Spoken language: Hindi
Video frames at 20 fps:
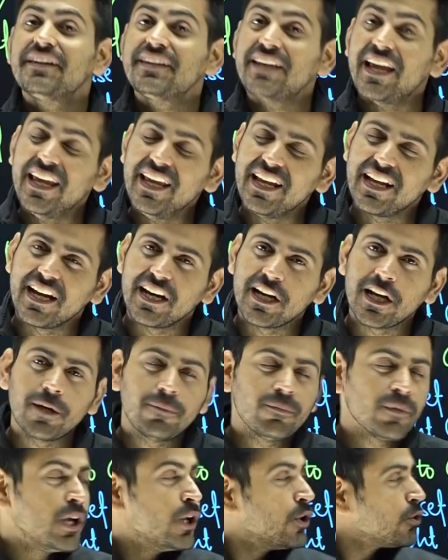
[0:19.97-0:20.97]
नहीं करनी
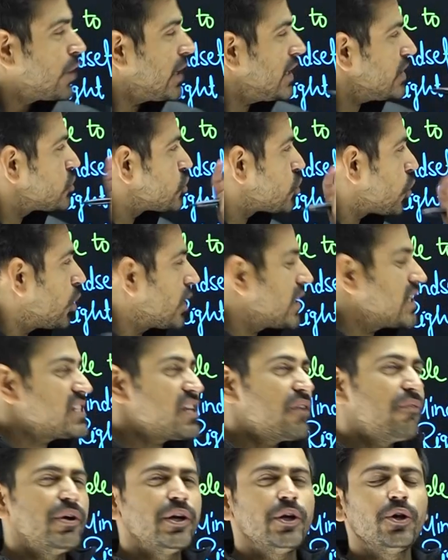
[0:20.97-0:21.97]
तो इस छोटे
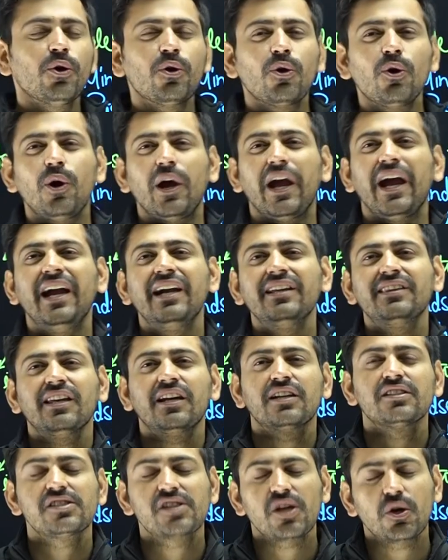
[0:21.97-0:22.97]
से वीडियो को एंड
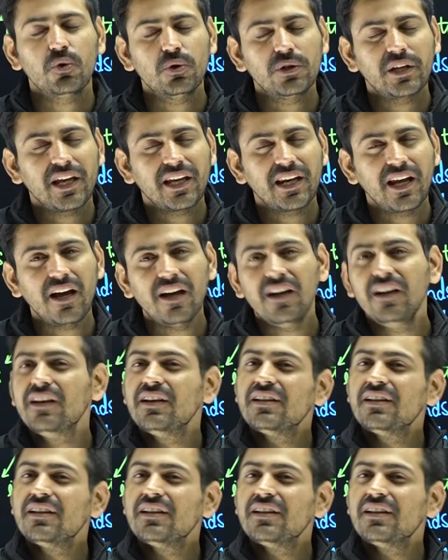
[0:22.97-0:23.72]
तक जरूर देखना